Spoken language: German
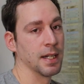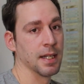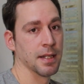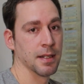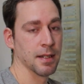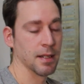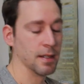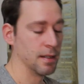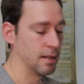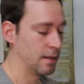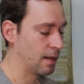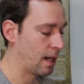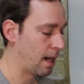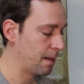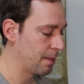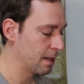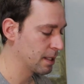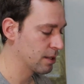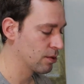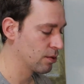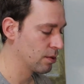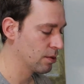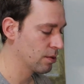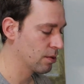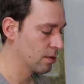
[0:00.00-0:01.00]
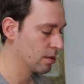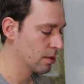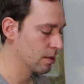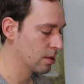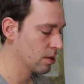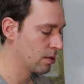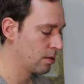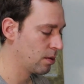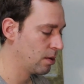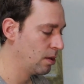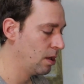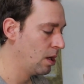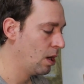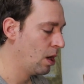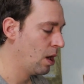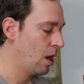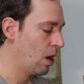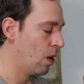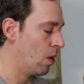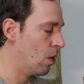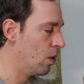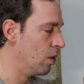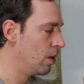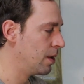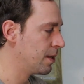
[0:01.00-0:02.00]
ein äh, Amazon-Konto
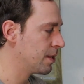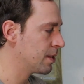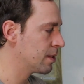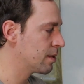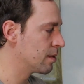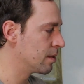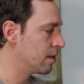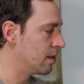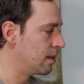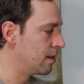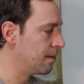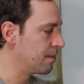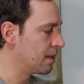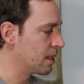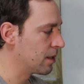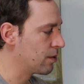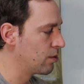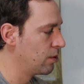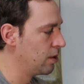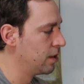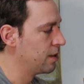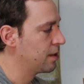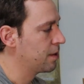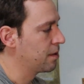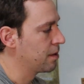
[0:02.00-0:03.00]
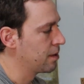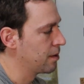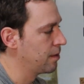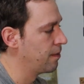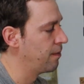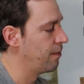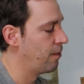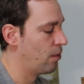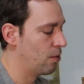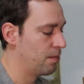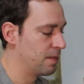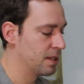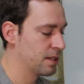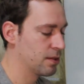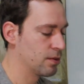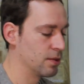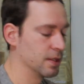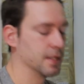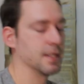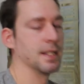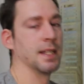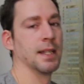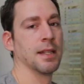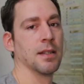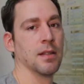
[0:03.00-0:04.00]
und ähm, natürlich um es zu
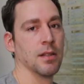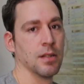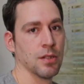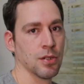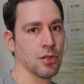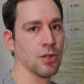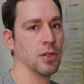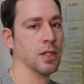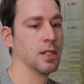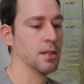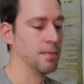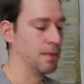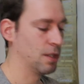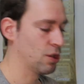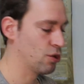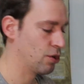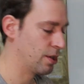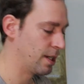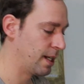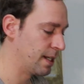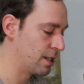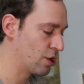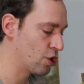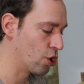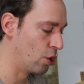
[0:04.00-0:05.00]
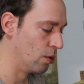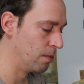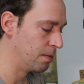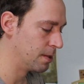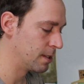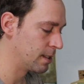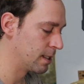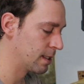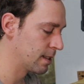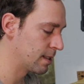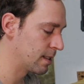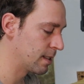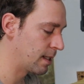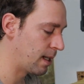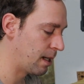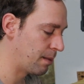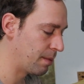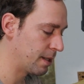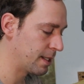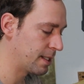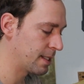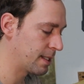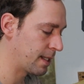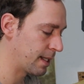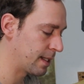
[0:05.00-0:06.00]
sehen, sollte man schon ein Show besitzen,
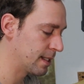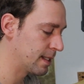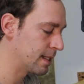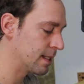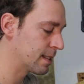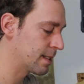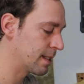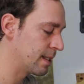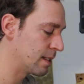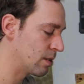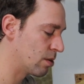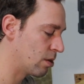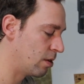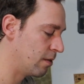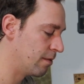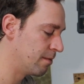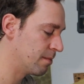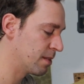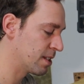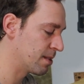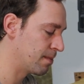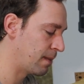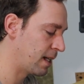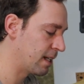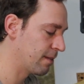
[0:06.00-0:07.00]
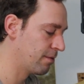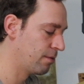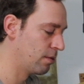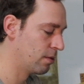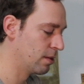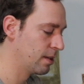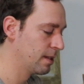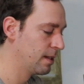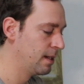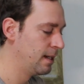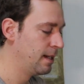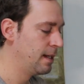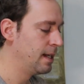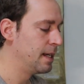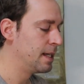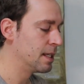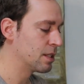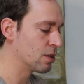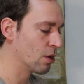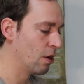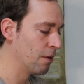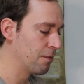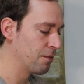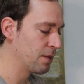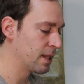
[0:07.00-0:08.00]
aber ich denke, das geht auch auf dem Smartphone.
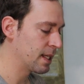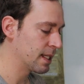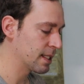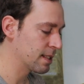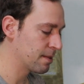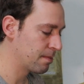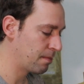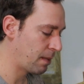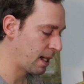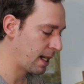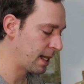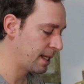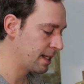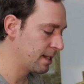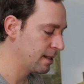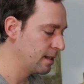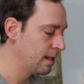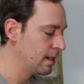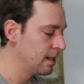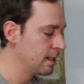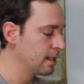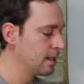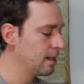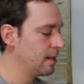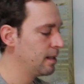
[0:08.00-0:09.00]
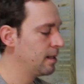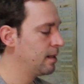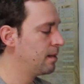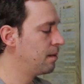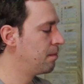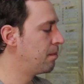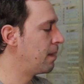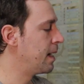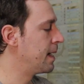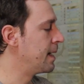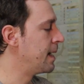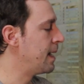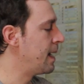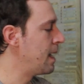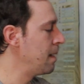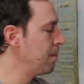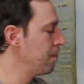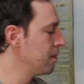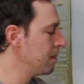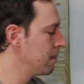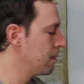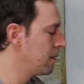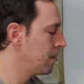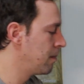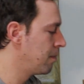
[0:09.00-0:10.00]
Ich öffne jetzt mein, meine
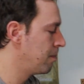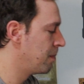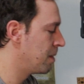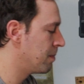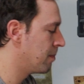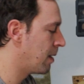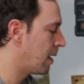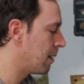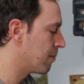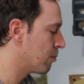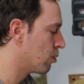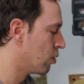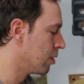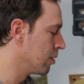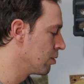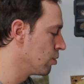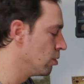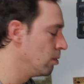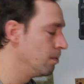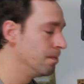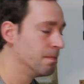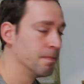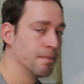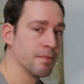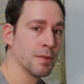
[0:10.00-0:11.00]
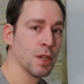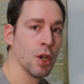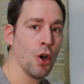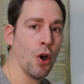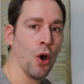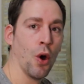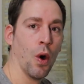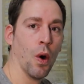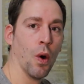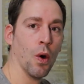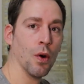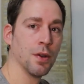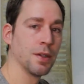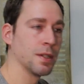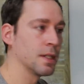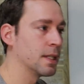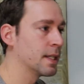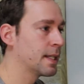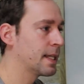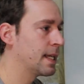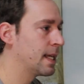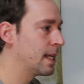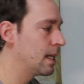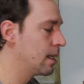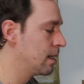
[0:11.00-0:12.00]
App mit meinem Konto
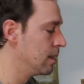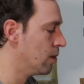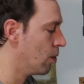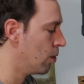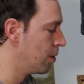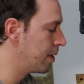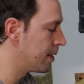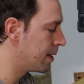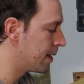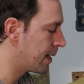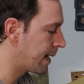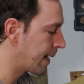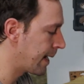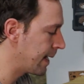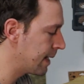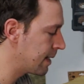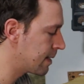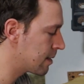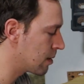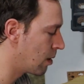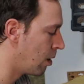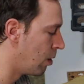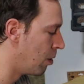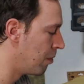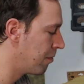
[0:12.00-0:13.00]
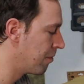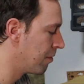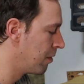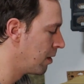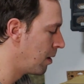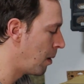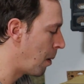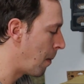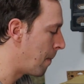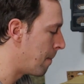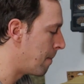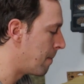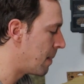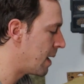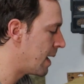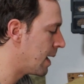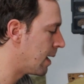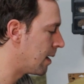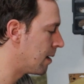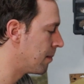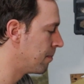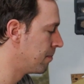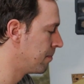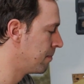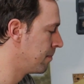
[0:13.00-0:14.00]
und gehe hier unten rechts auf
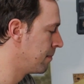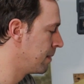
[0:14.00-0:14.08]
mehr.